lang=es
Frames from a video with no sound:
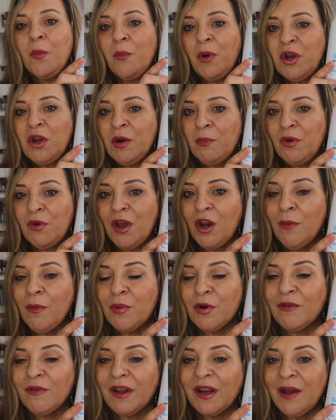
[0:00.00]
Bueno, pues ya
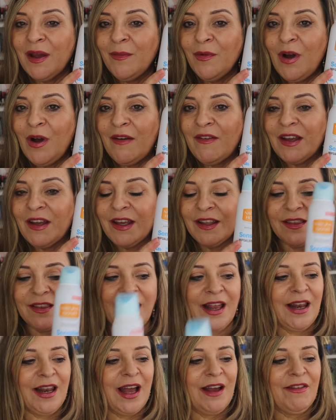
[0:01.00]
lo probaremos, a ver qué
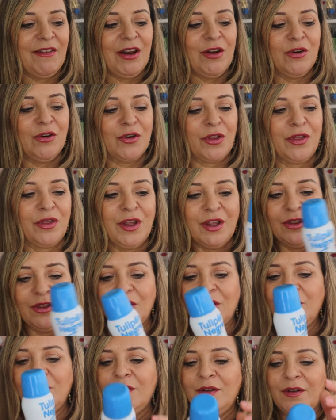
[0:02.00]
tal, a ver el
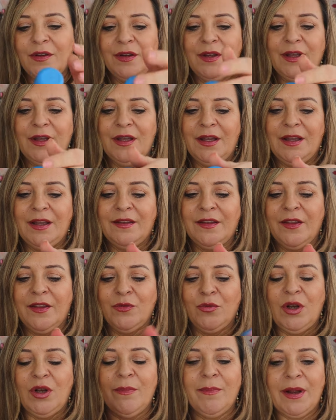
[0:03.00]
olorcito, este
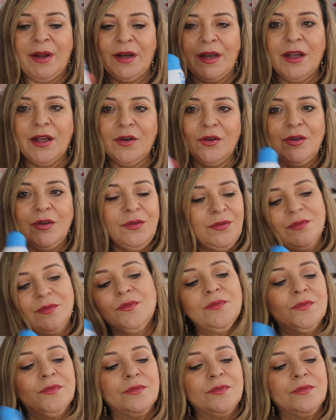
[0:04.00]
de tulipán negro.